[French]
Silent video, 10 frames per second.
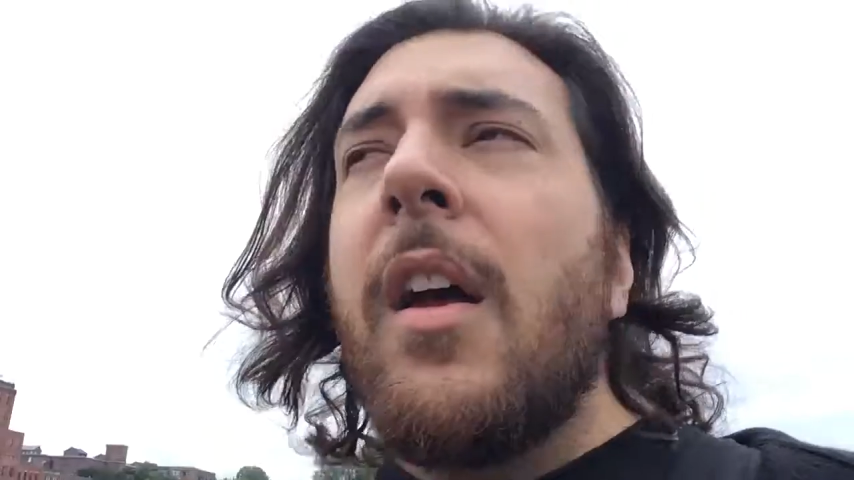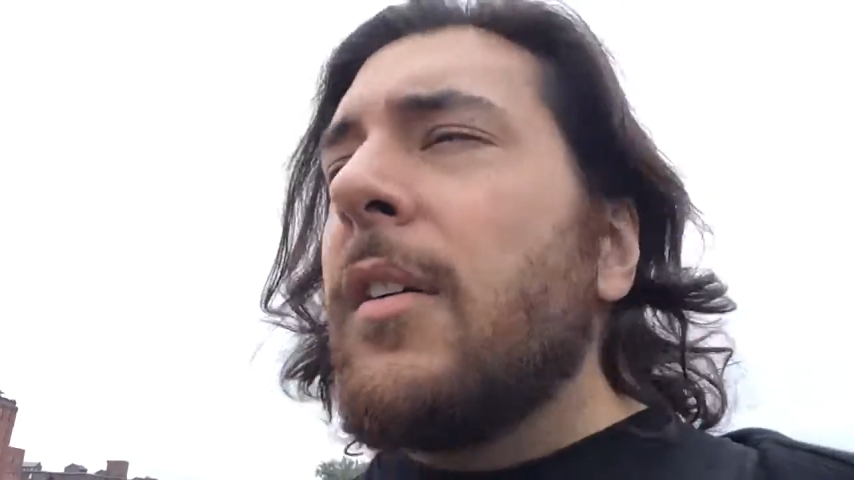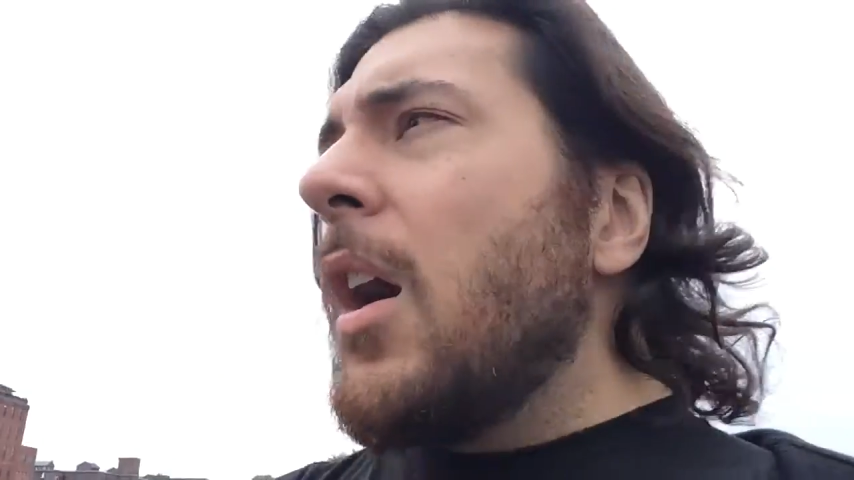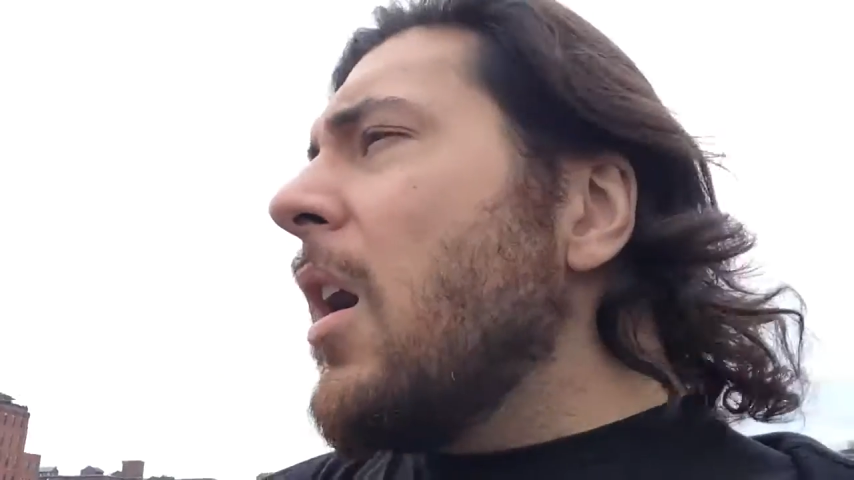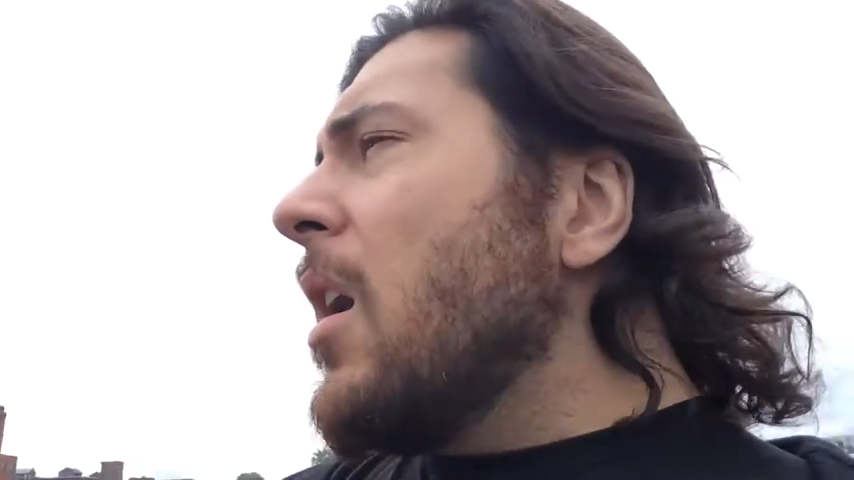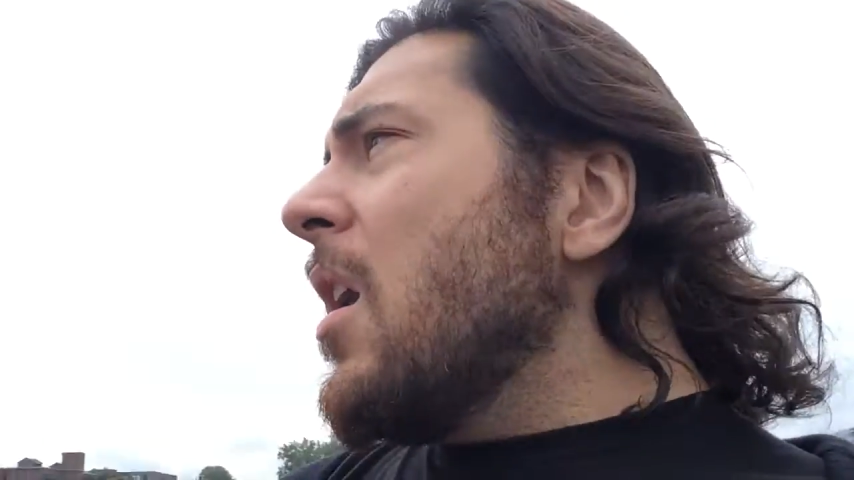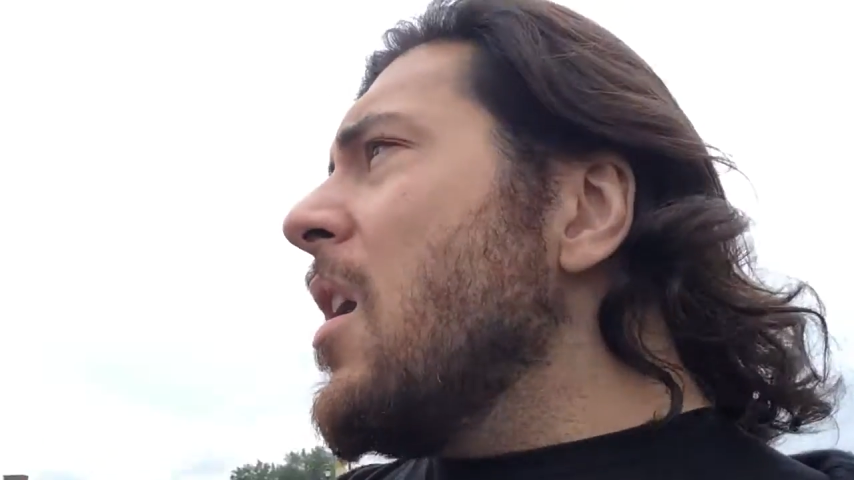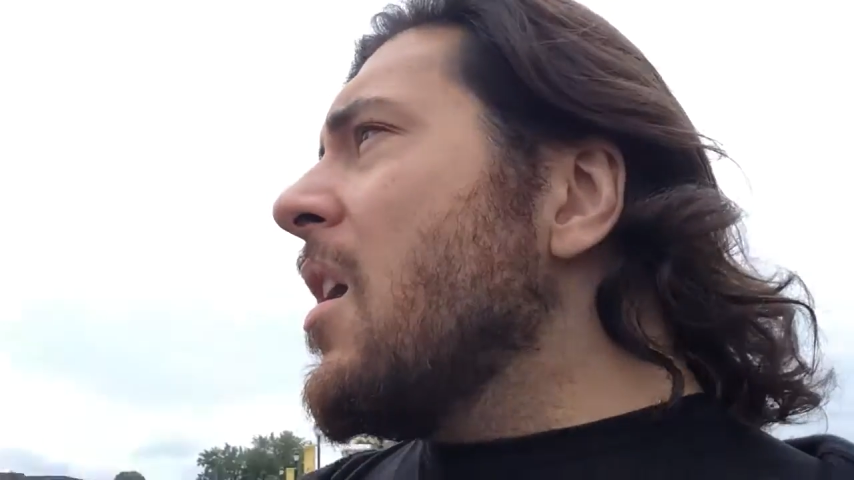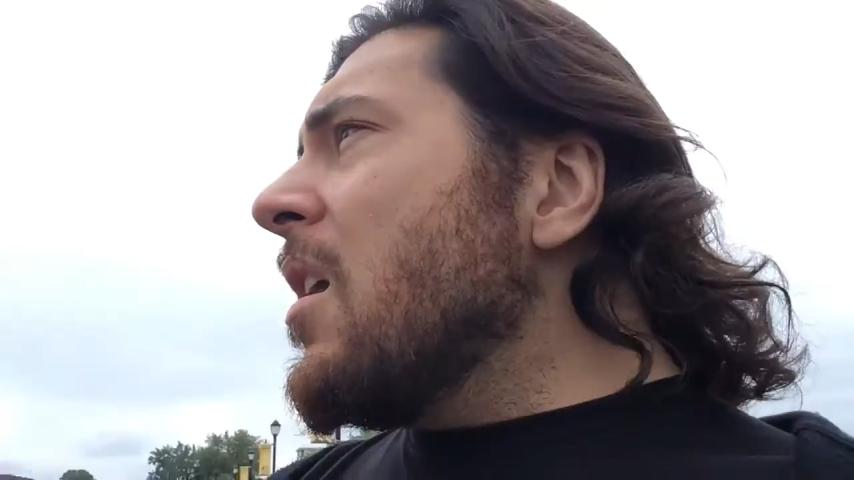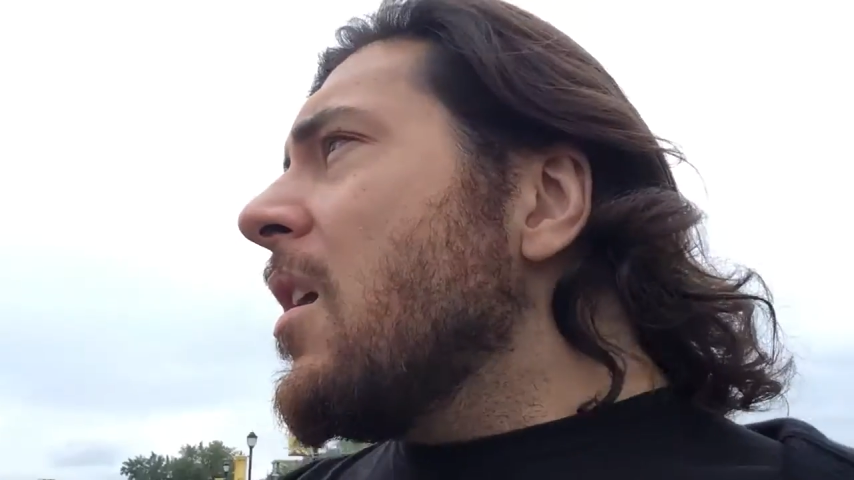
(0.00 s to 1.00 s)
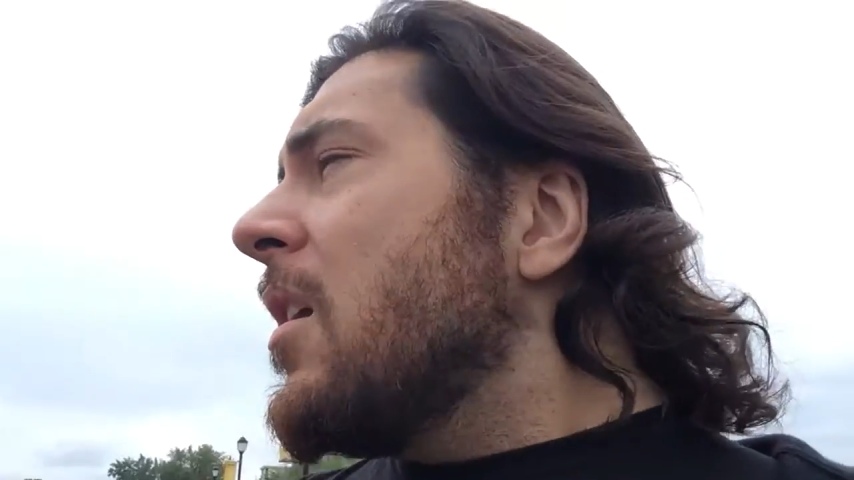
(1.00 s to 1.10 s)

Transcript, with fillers: ah.